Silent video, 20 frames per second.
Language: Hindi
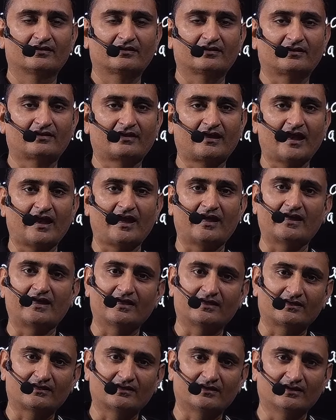क्या एक
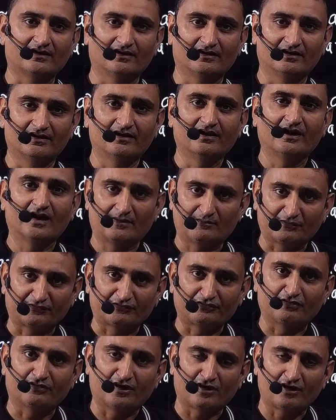आ, हर बच्चों
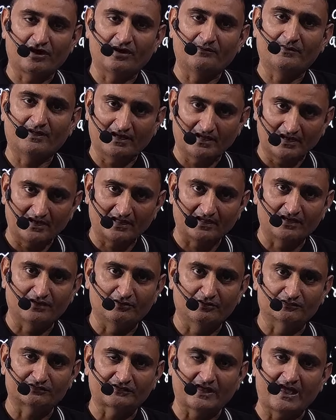का रोल नंबर अलग अलग
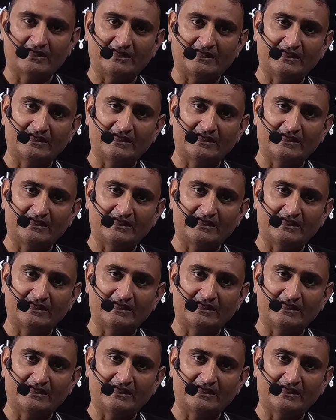होता है कि